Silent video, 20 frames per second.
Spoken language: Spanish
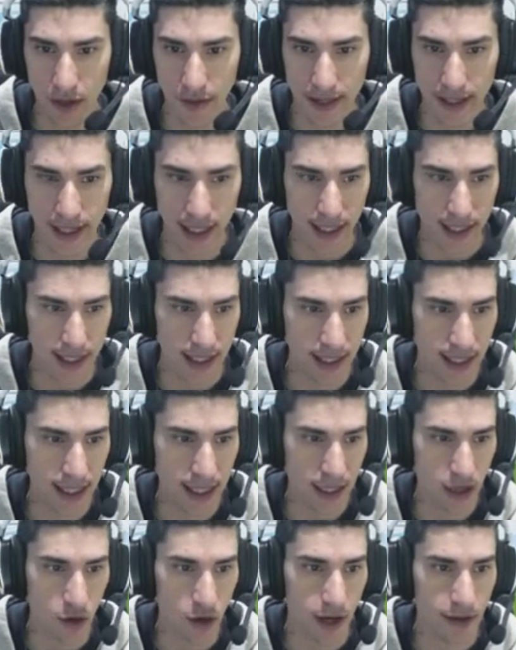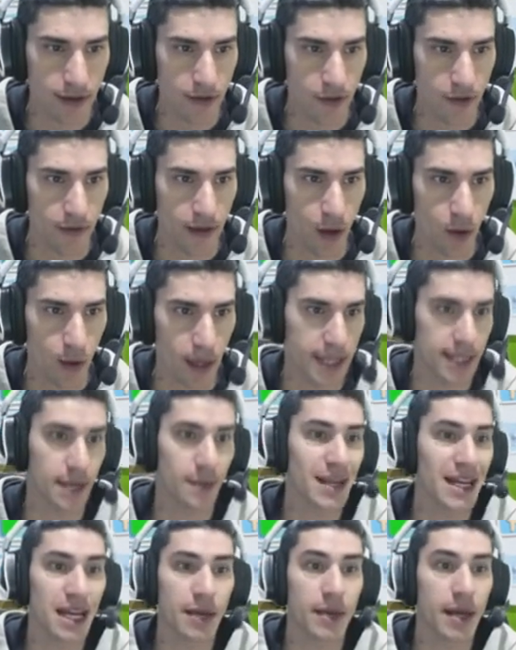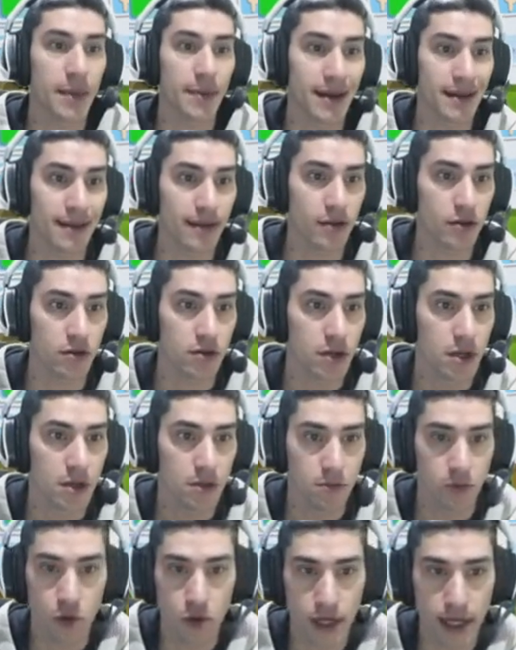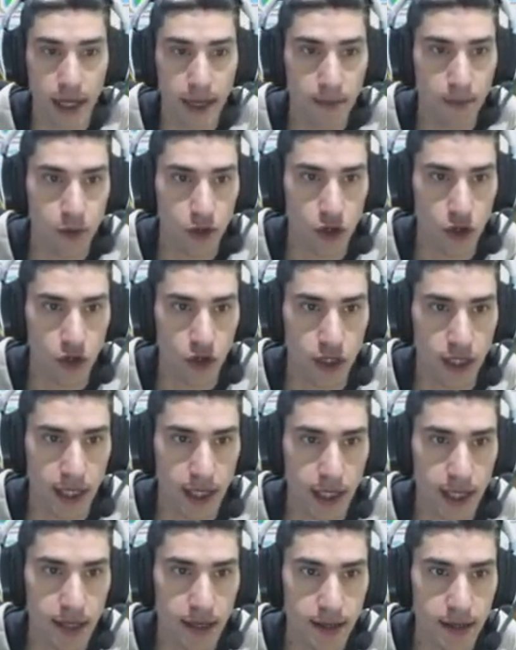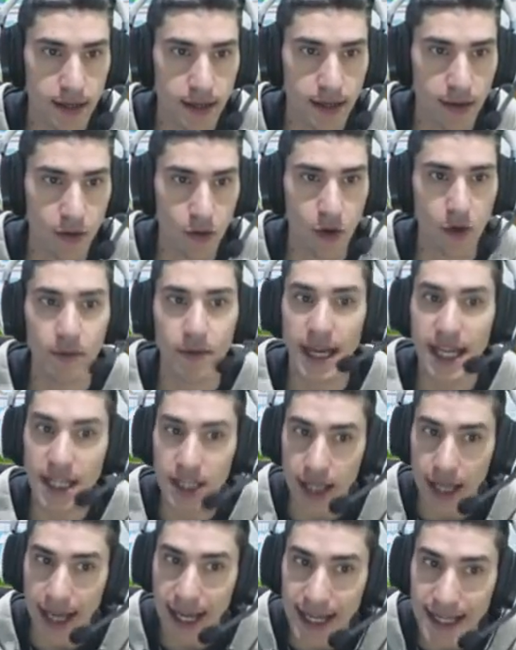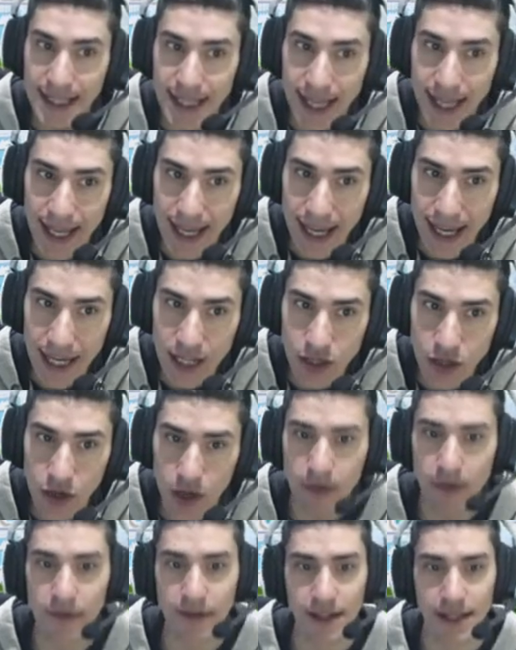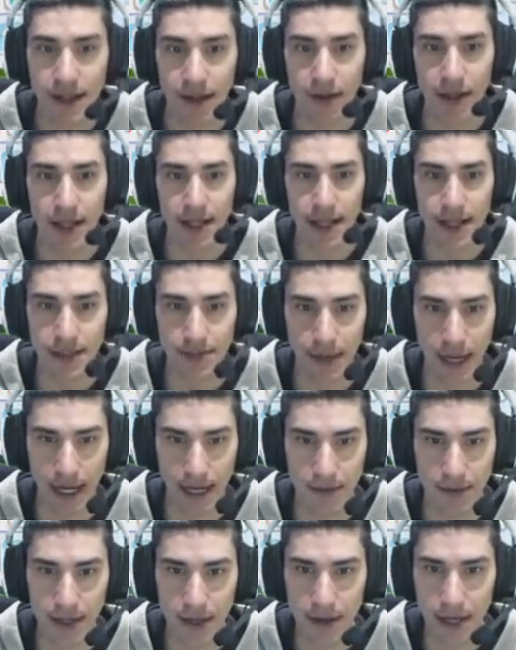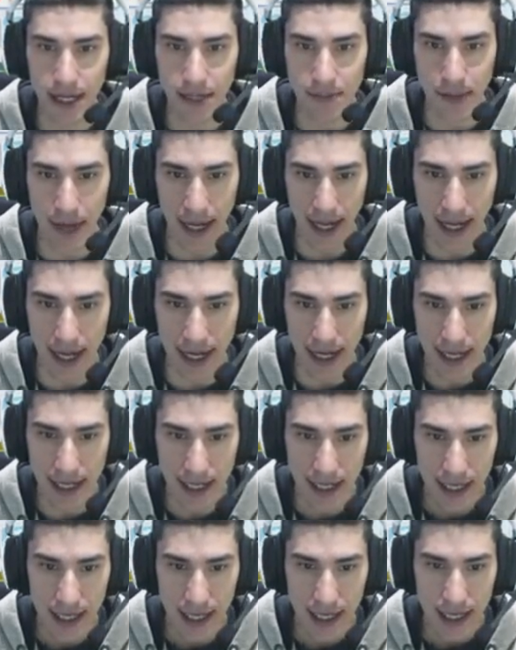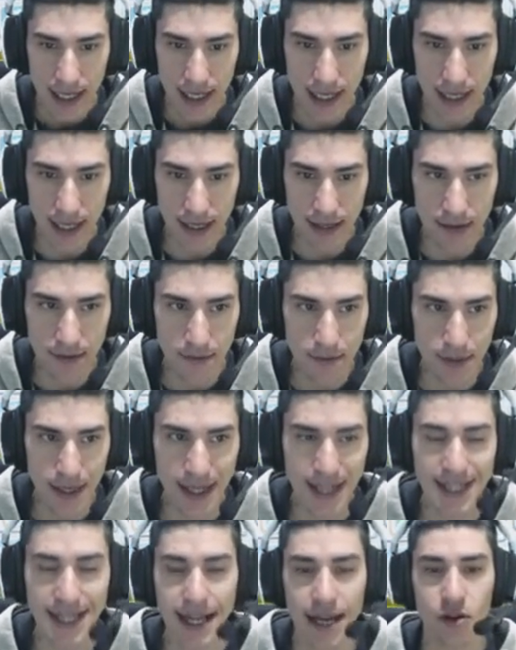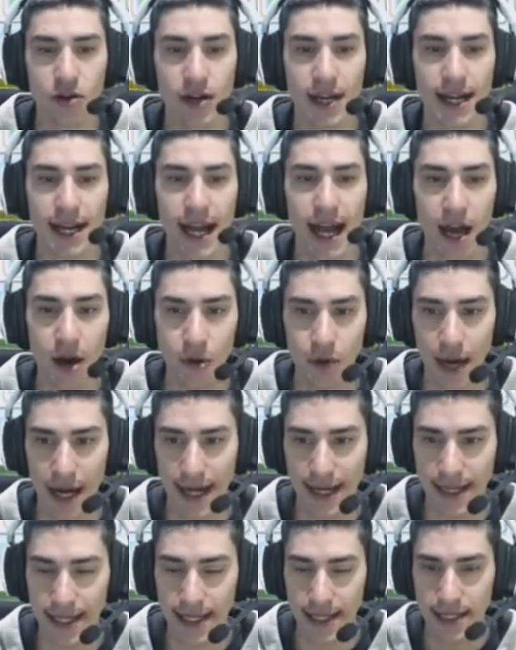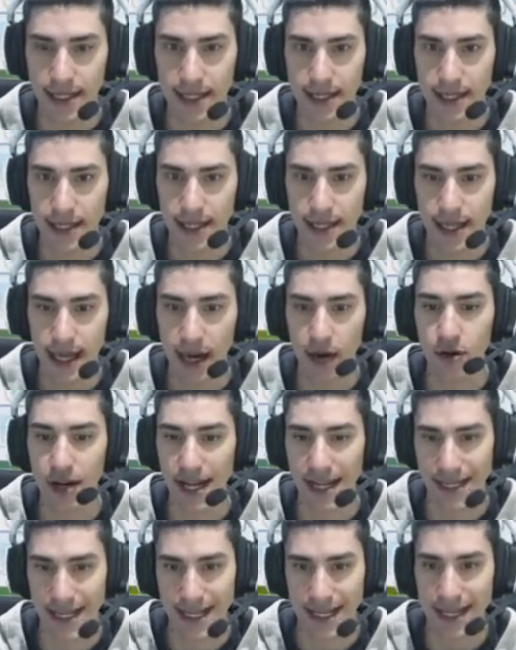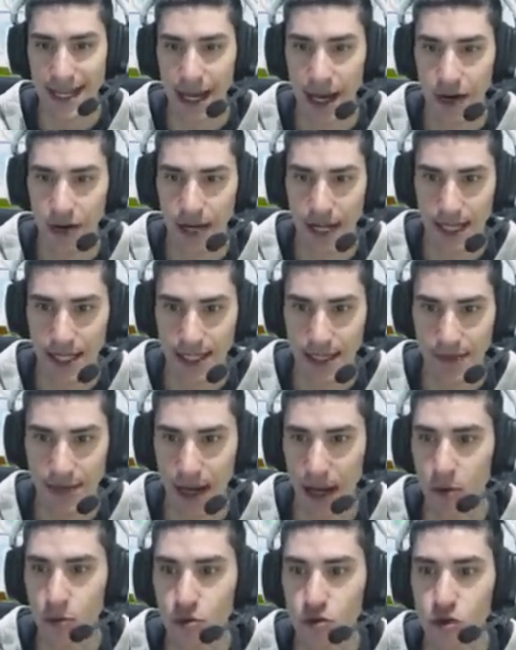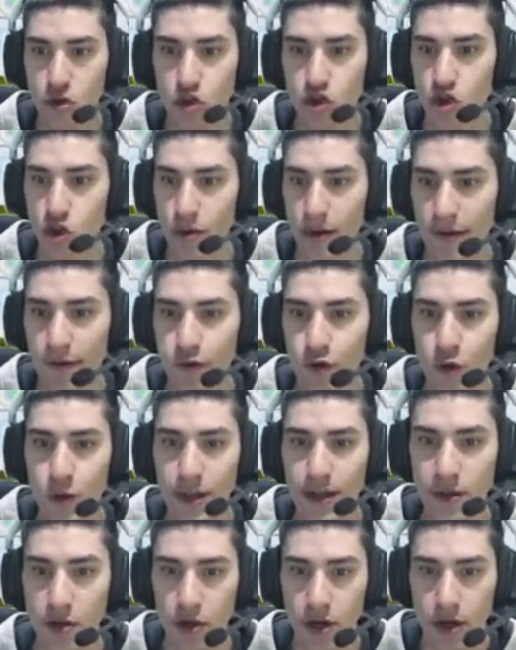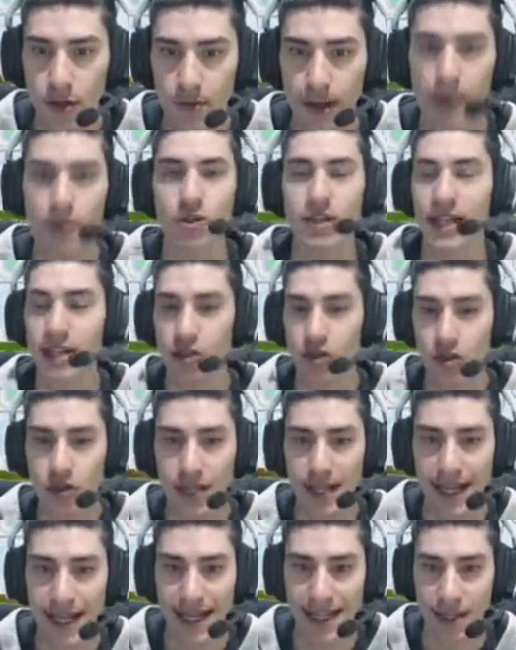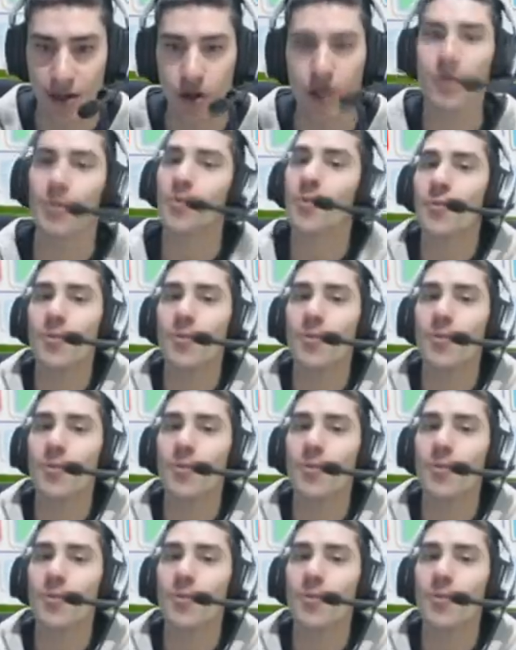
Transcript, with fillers: de estas Este es el organizador de agua, que también la había perdido ¿Por qué? Pues no lo sé Y este, este, esto es lo que me ha faltado antes Vale, vienes para acá y vienes a recoger agua aquí Ahora sí, ahora sí. Veas cómo todo esto va fluido. Vamos, que esto tiene que ser hoy